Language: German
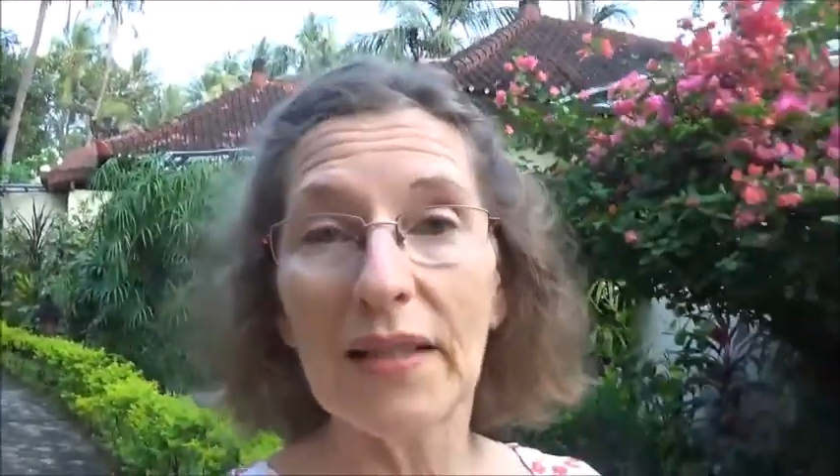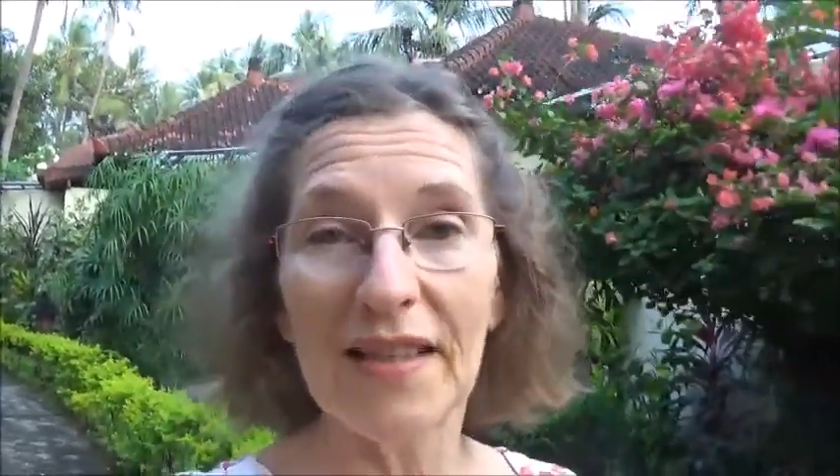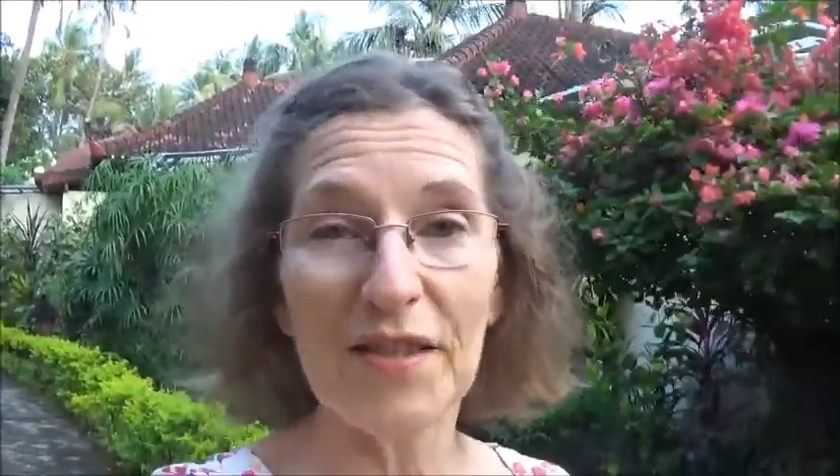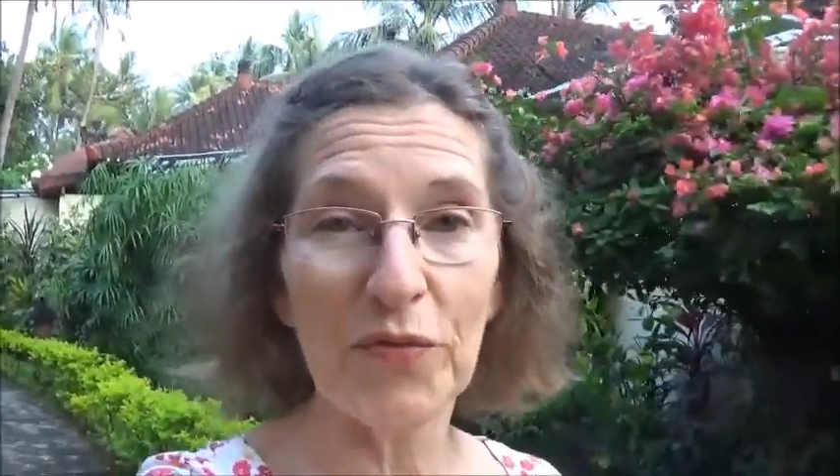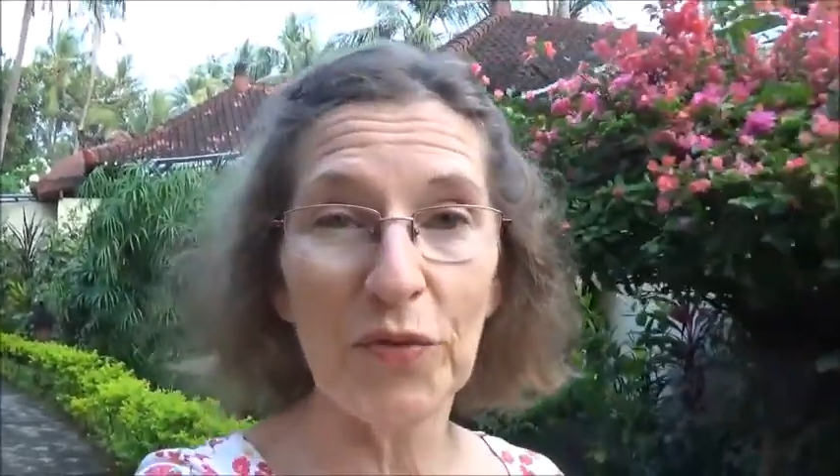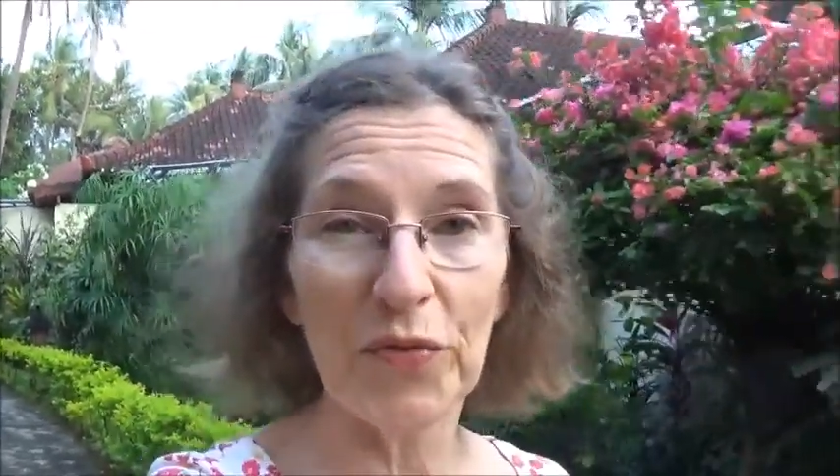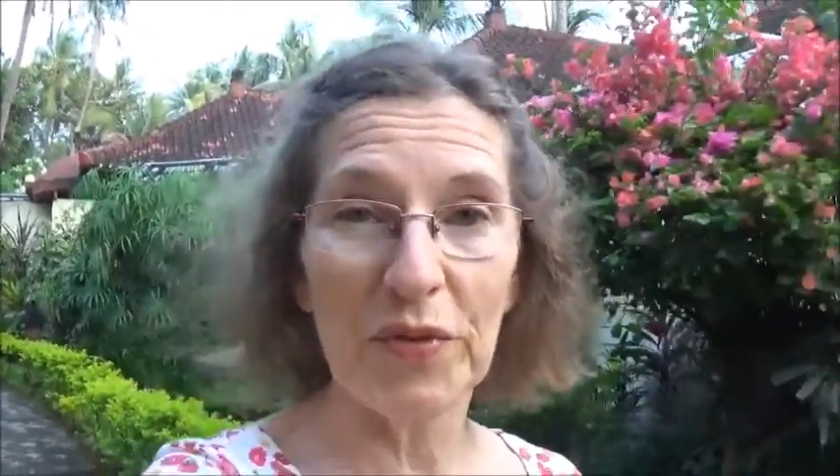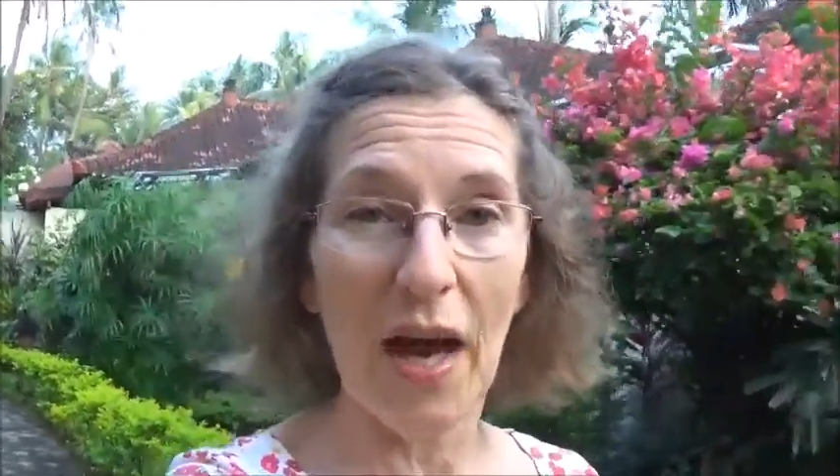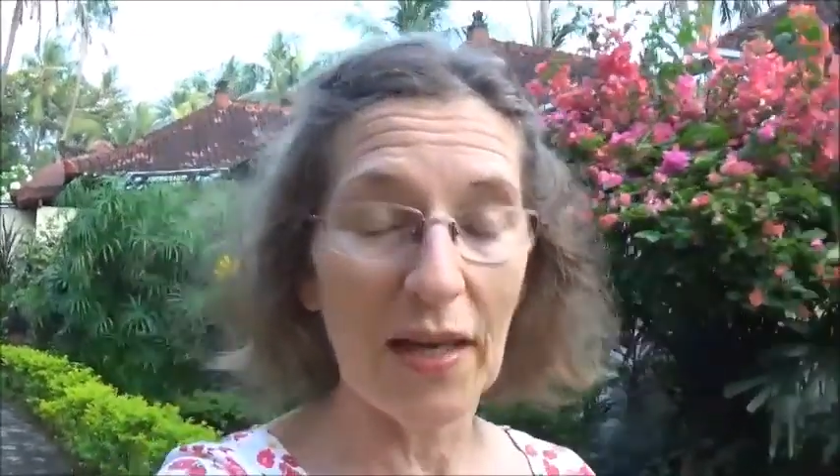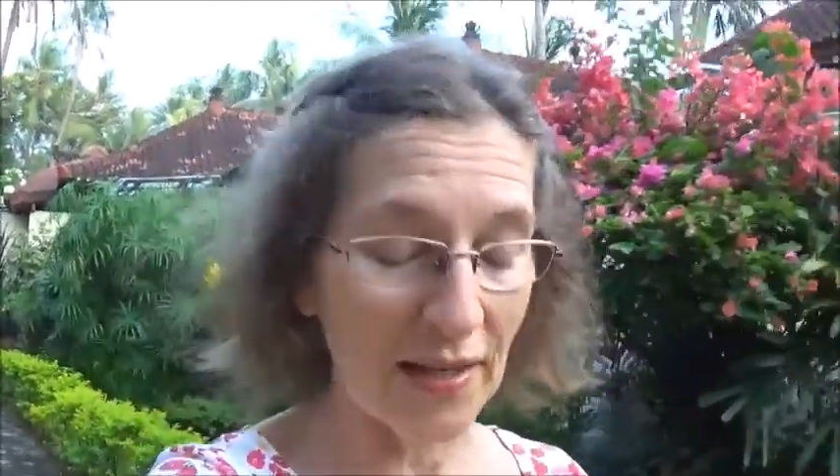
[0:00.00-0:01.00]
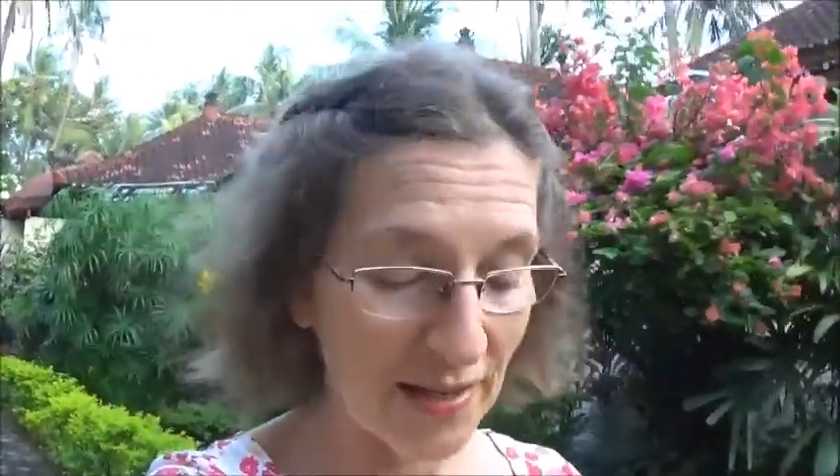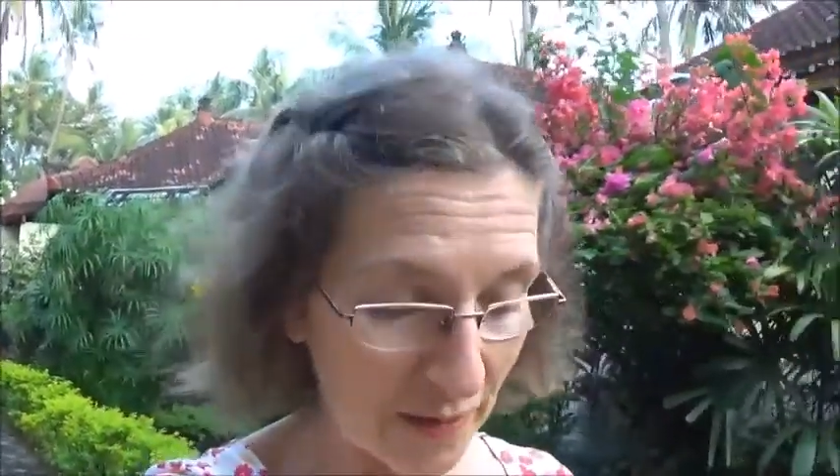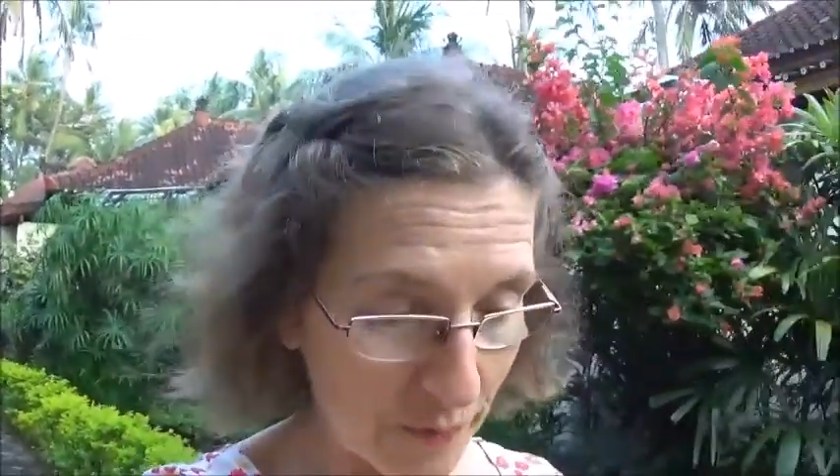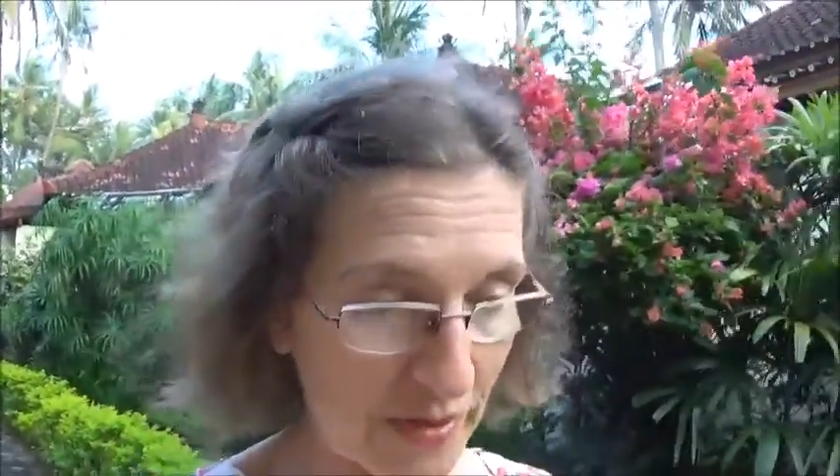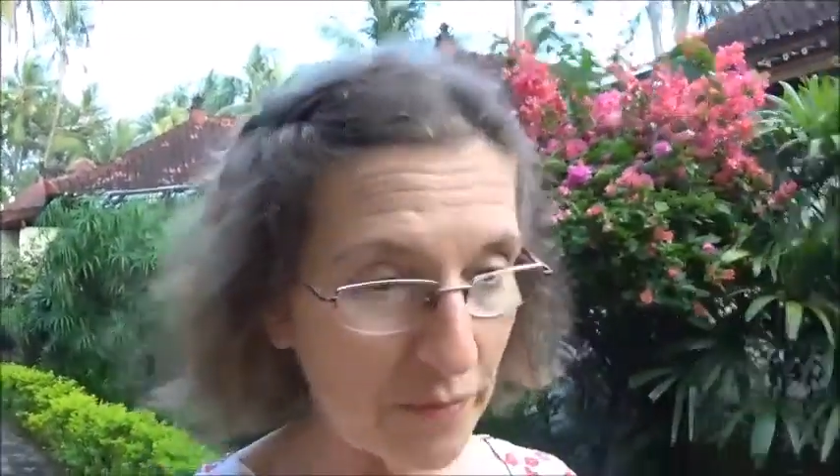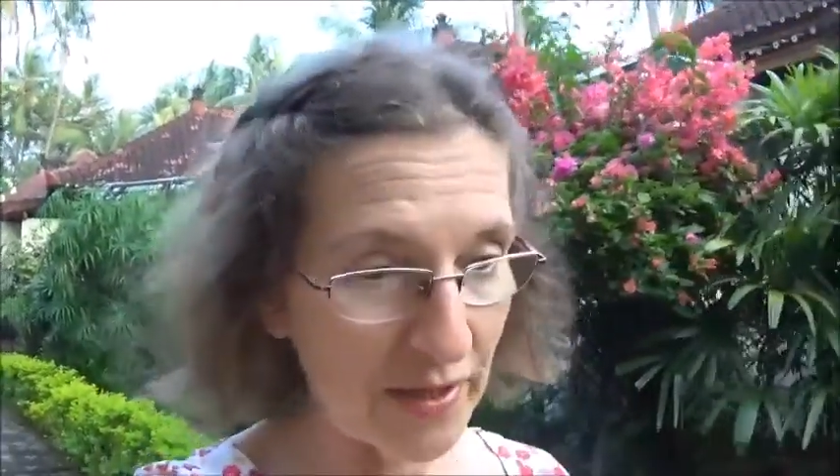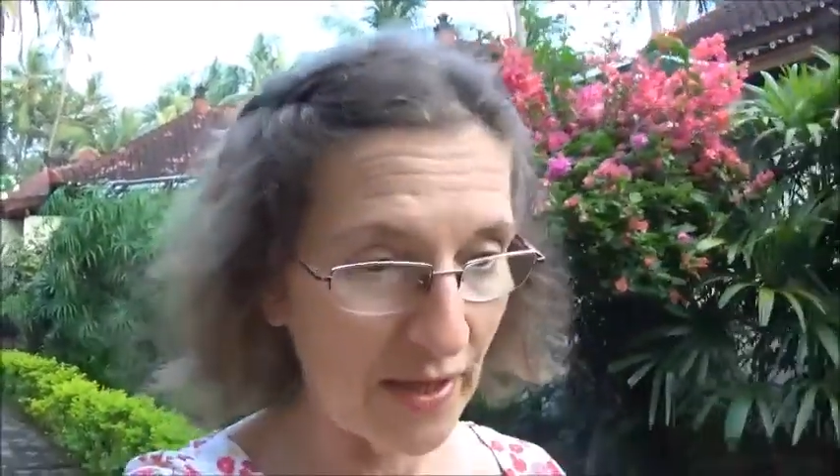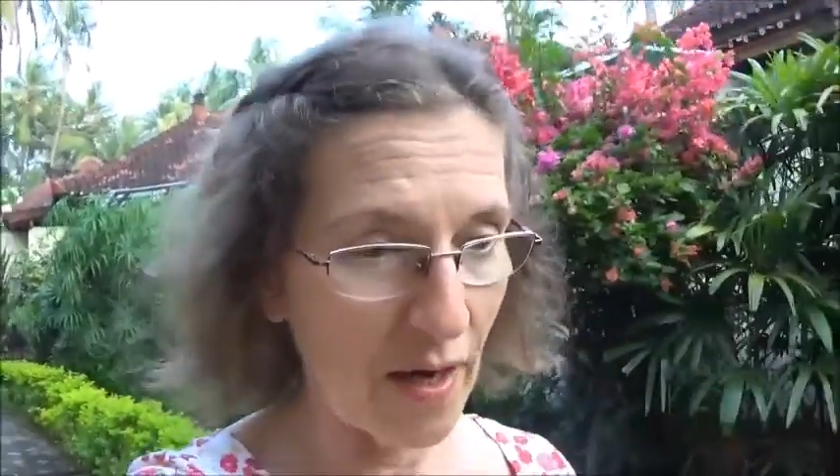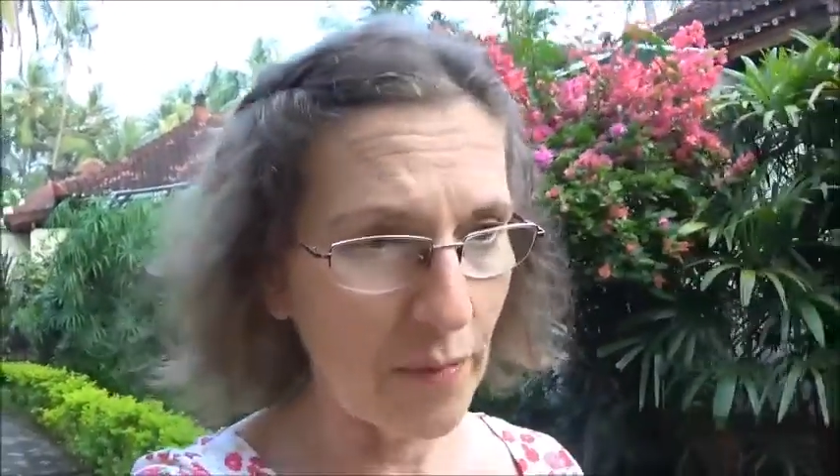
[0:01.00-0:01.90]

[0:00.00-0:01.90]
diese fünf Tage hier im Seminar?